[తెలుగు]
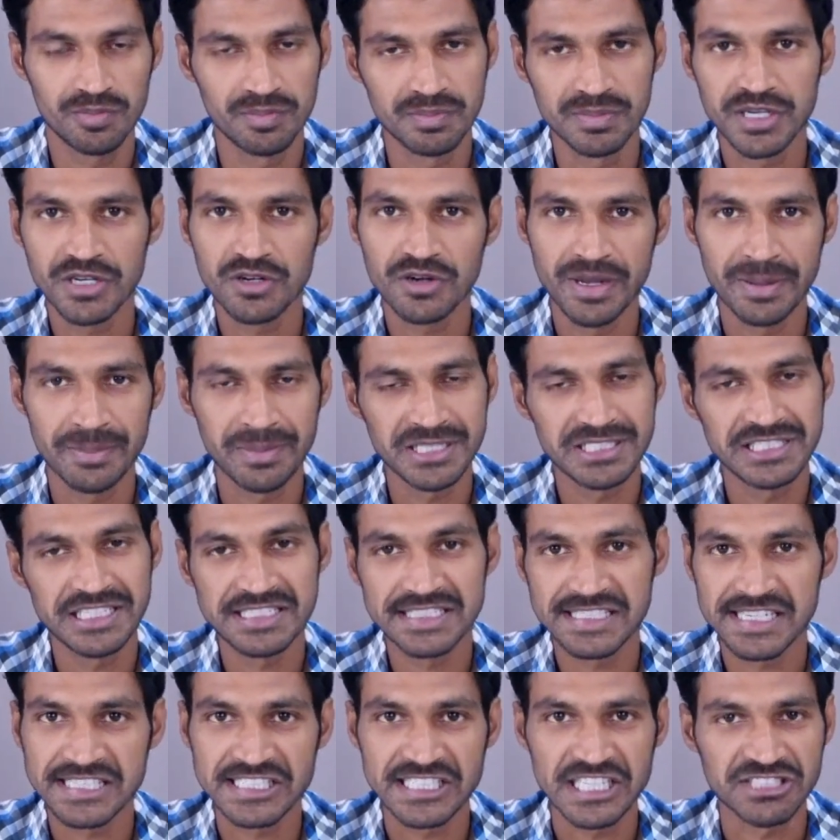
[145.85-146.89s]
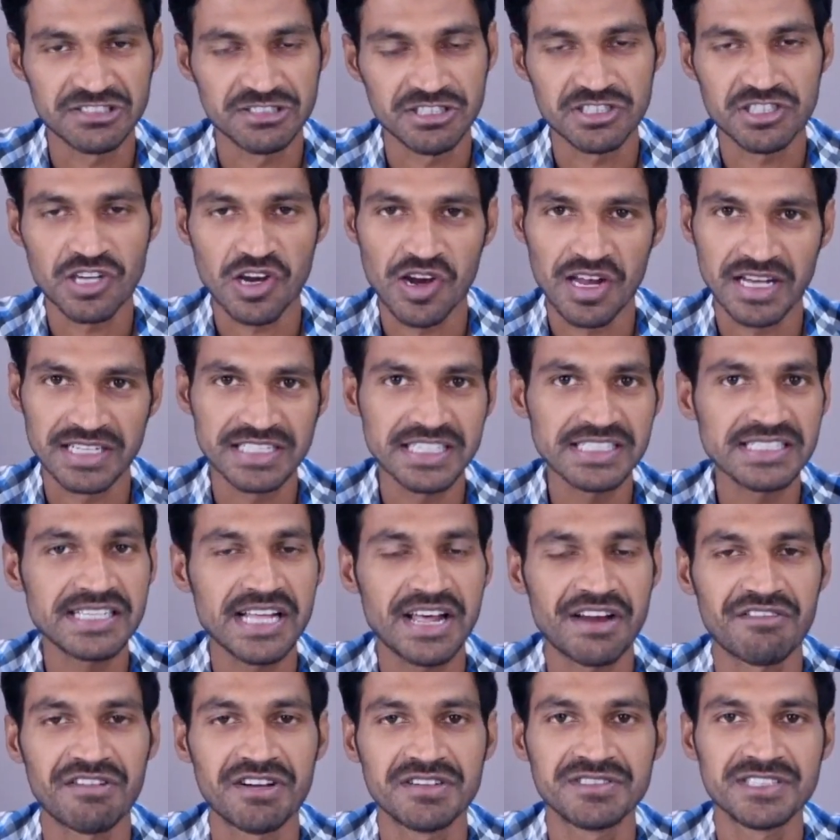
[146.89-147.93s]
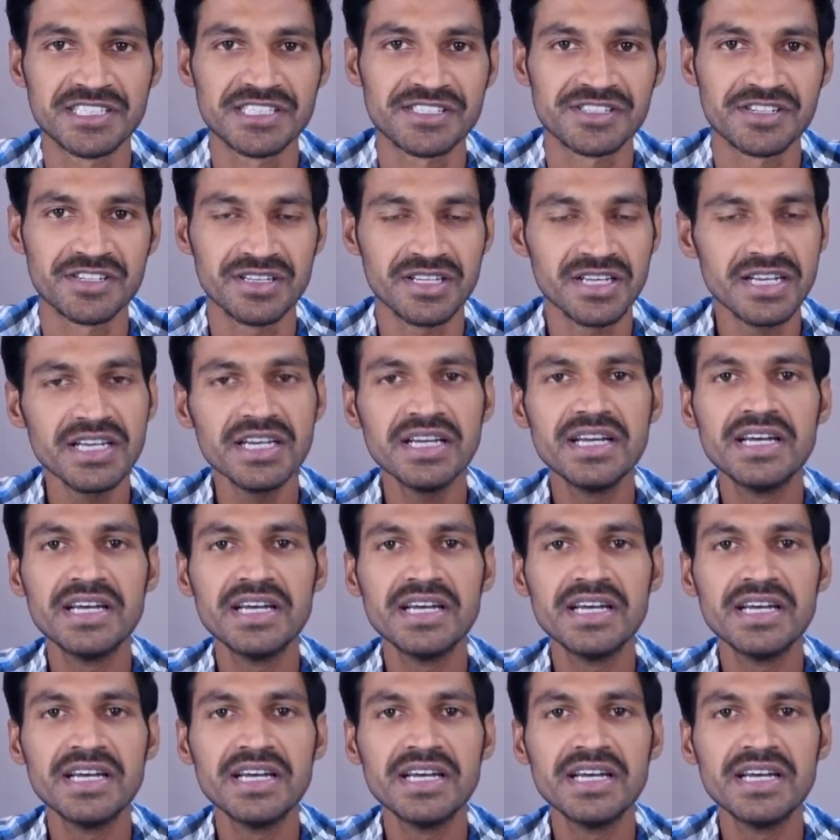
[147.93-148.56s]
మీకు ఎమర్జెన్సీ లో అయితే సర్వైవ్ చేస్తుంది